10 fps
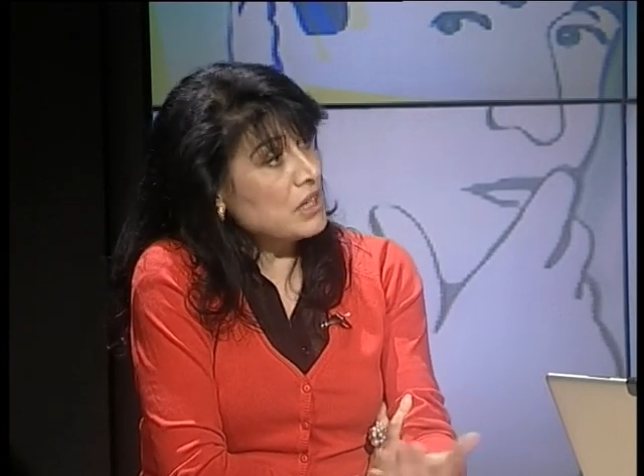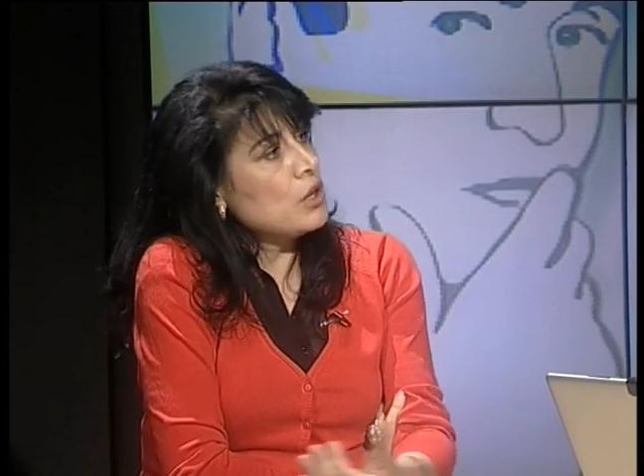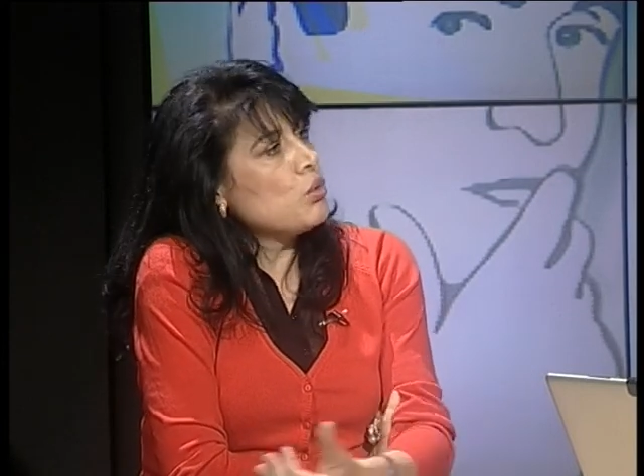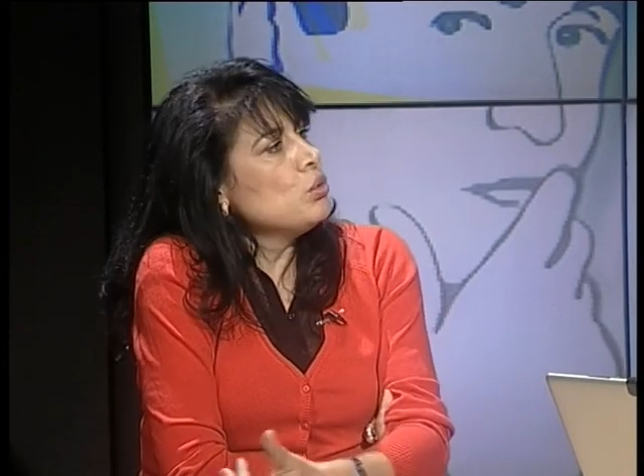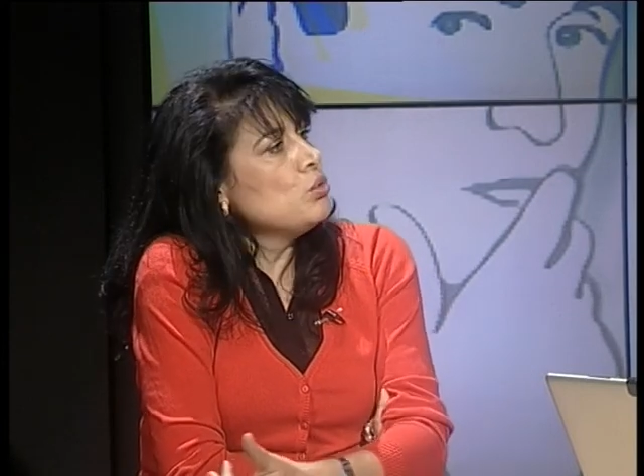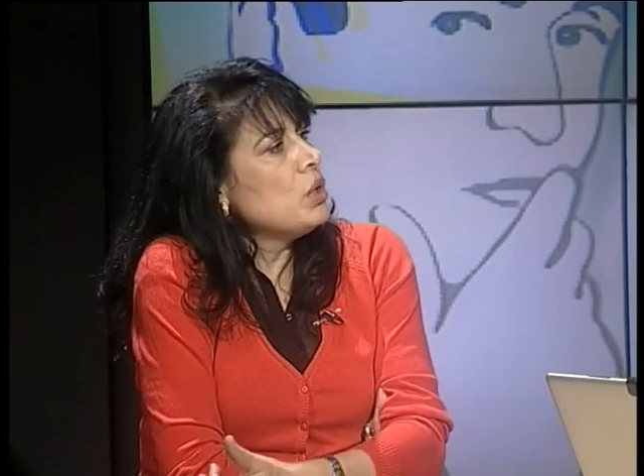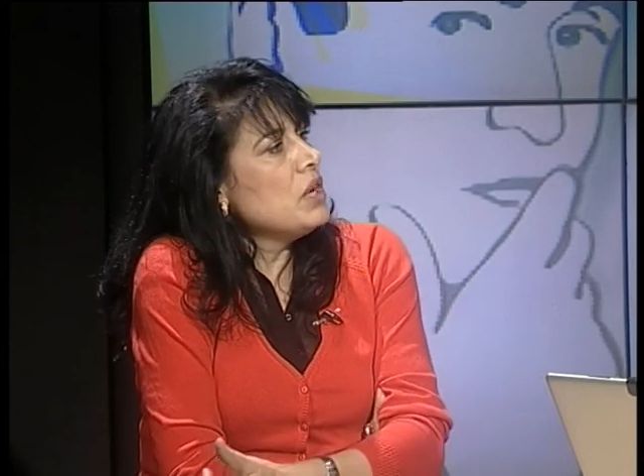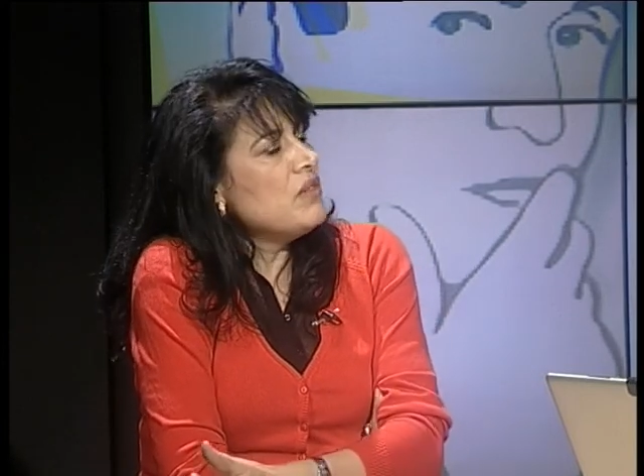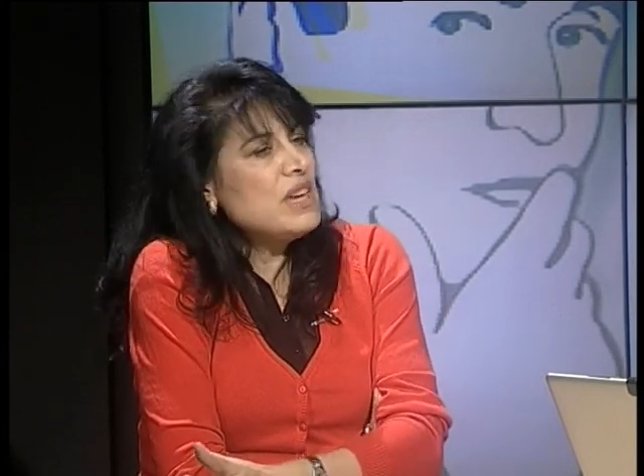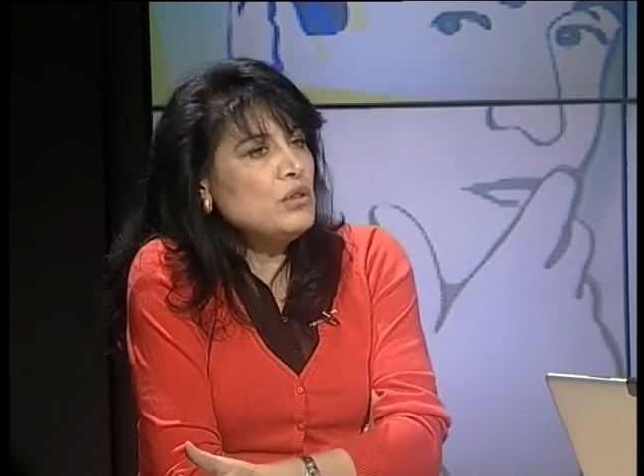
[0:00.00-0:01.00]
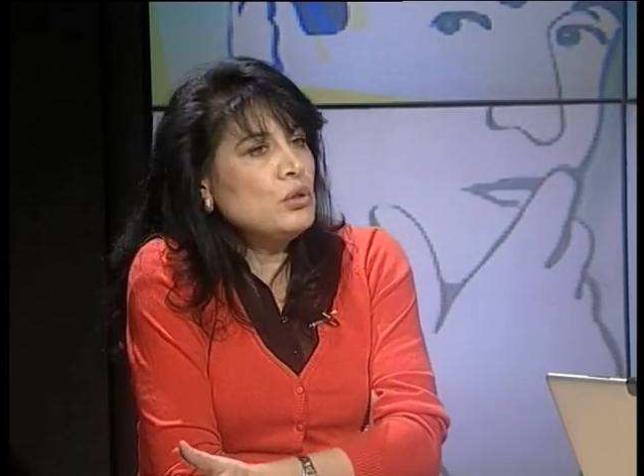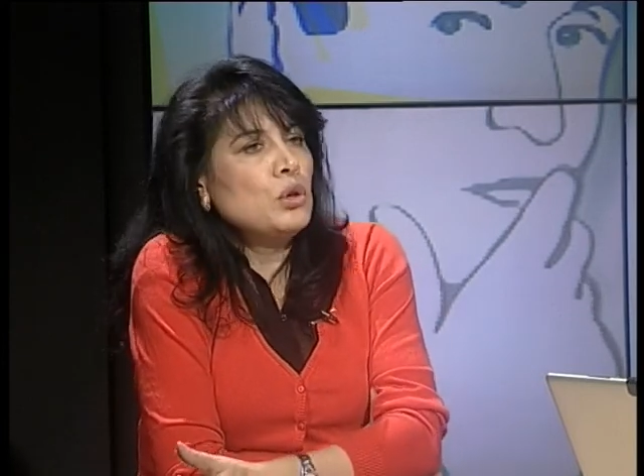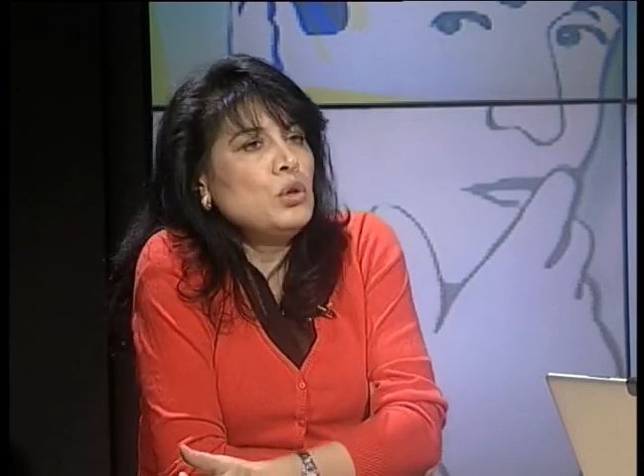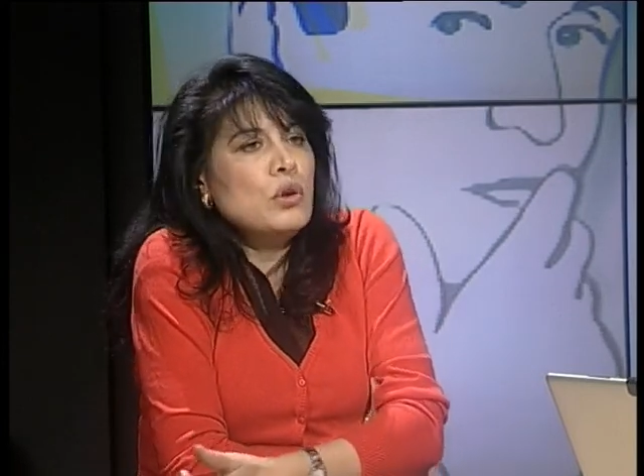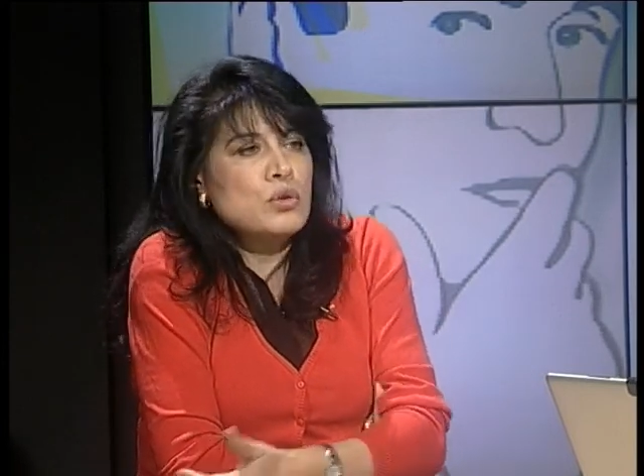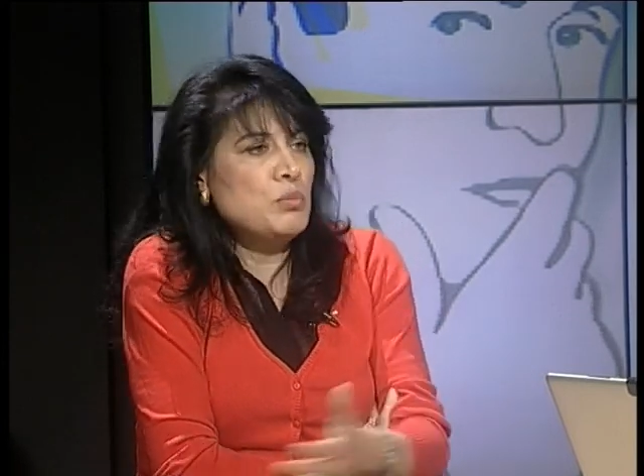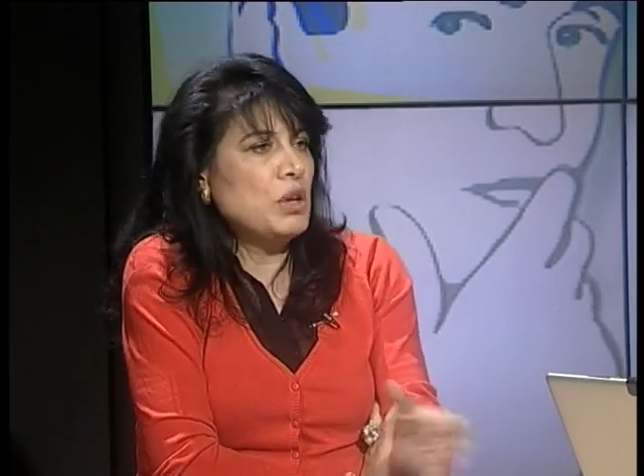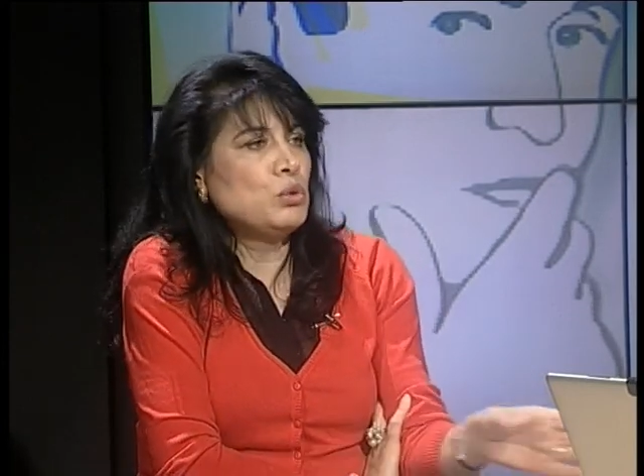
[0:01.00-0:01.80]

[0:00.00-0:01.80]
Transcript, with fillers: perché in qualunque evento io ho sempre